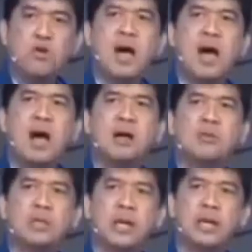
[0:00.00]
May
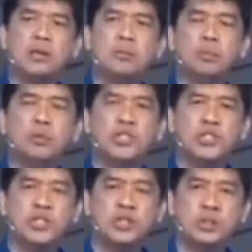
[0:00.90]
umaagaw ng iyong
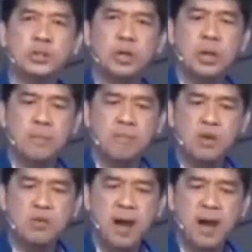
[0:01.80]
posisyon.
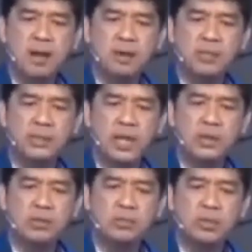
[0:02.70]
May umaagaw ng
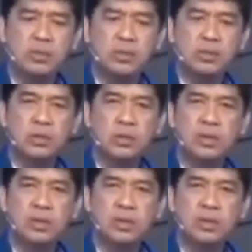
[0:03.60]
tayo mo.